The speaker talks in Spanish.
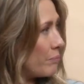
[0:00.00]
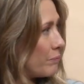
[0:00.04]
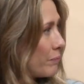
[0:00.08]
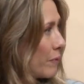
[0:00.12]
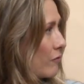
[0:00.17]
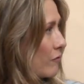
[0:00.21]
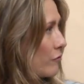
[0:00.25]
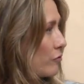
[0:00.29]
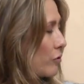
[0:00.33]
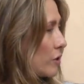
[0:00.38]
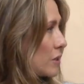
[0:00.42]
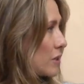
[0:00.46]

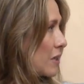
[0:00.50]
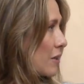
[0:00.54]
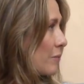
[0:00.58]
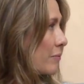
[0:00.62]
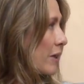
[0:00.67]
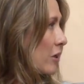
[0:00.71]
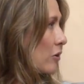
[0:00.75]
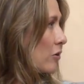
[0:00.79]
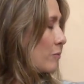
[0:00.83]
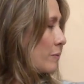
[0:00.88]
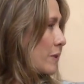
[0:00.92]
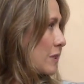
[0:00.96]
enfurecerme
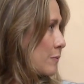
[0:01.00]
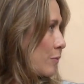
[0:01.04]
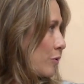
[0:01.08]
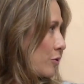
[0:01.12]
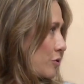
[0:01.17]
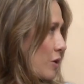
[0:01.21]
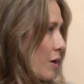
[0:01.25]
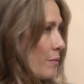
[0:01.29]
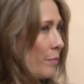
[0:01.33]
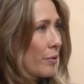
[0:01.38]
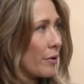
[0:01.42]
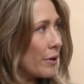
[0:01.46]
con mi
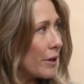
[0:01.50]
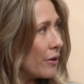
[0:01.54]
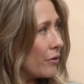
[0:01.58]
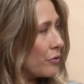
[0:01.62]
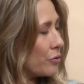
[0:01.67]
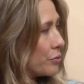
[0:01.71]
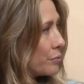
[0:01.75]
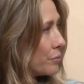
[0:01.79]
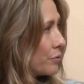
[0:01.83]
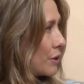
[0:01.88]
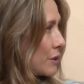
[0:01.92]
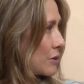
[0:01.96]
esposa porque no
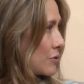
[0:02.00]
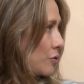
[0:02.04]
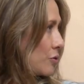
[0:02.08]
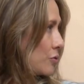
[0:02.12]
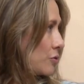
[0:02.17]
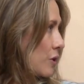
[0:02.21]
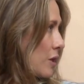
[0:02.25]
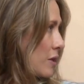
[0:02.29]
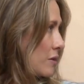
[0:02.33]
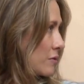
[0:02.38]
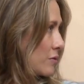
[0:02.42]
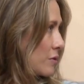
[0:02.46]
tuvo las
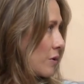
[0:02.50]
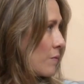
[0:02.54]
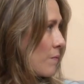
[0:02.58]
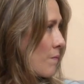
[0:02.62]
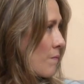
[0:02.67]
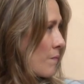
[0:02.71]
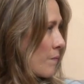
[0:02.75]
cosas, ¿no?